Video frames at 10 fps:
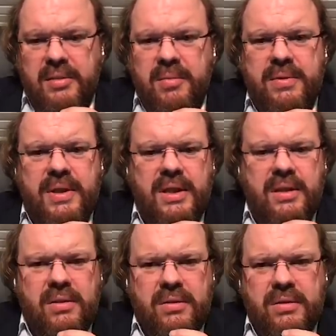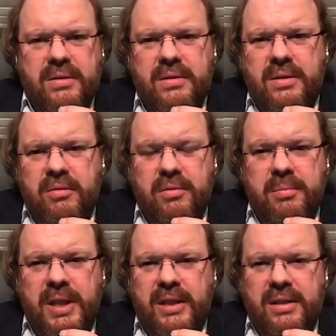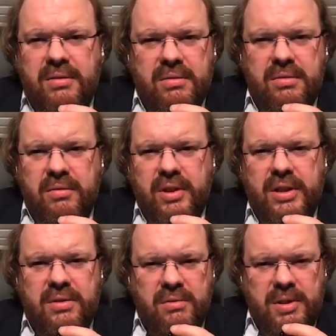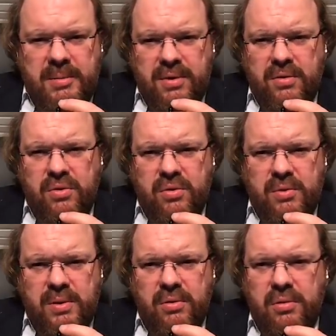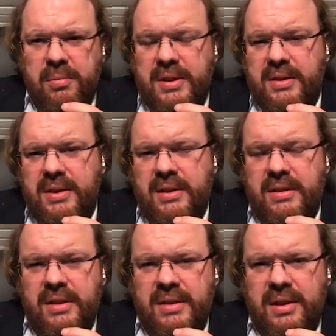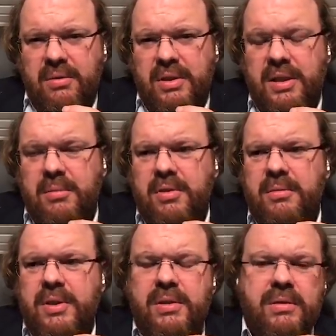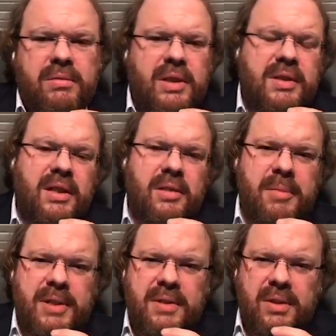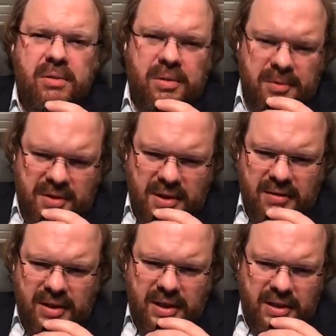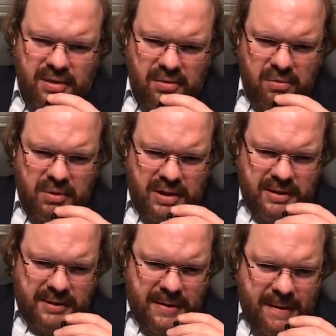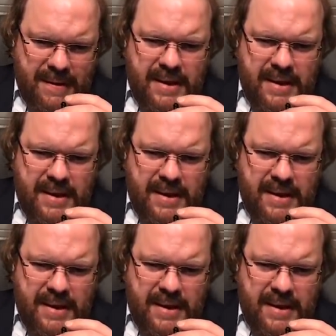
C'est pour ça que euh, quand vous parlez de, vos crises d'angoisse, parce que je suis le groupe assez, régulièrement, eh bien on a certaines personnes qui ont commencé à avoir des crises d'angoisse